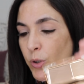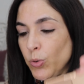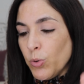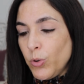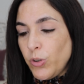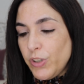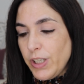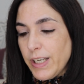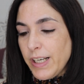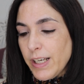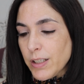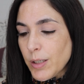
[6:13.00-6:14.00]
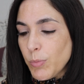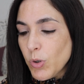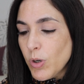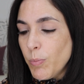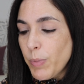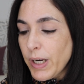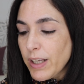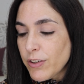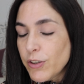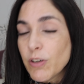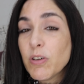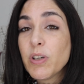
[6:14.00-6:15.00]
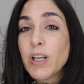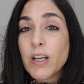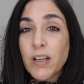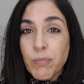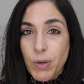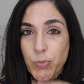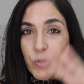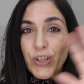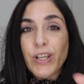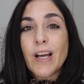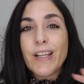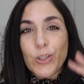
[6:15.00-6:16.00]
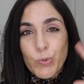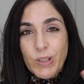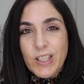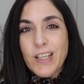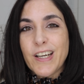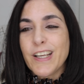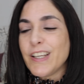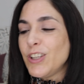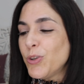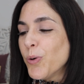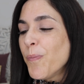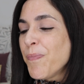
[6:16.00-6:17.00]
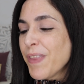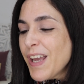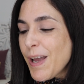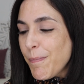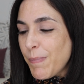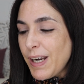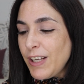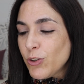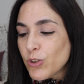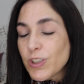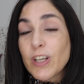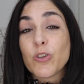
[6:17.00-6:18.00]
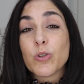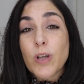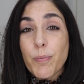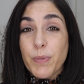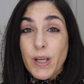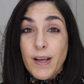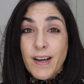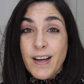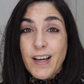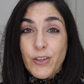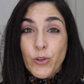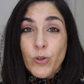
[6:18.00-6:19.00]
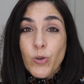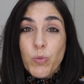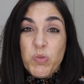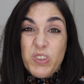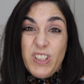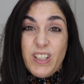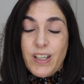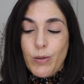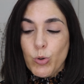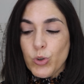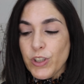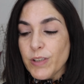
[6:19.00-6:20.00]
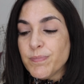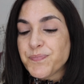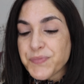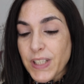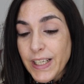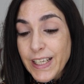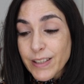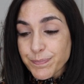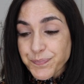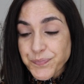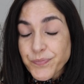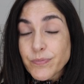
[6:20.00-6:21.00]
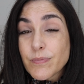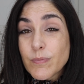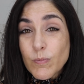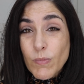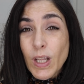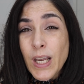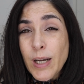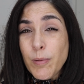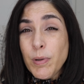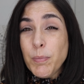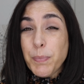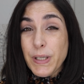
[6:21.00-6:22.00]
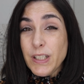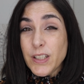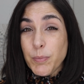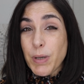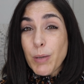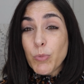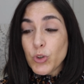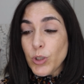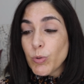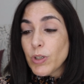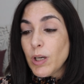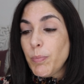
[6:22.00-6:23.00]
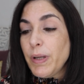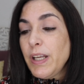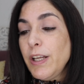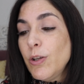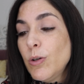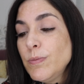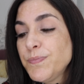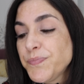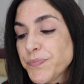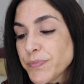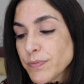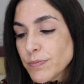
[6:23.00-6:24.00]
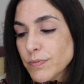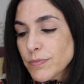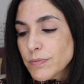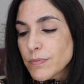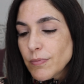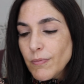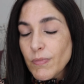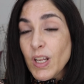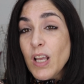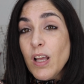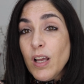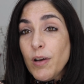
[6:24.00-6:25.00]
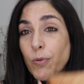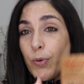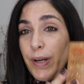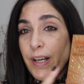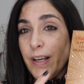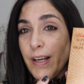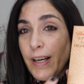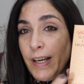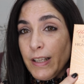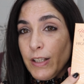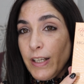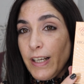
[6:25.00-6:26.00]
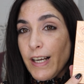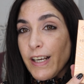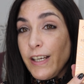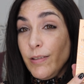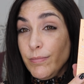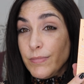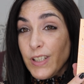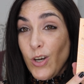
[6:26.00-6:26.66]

y todo, y si queréis hacemos comparaciones, vamos a ir, esto va a ser larguito, ¿vale? Entonces eso también cayó como de rebote. Y el principal motivo del pedido fue este de aquí,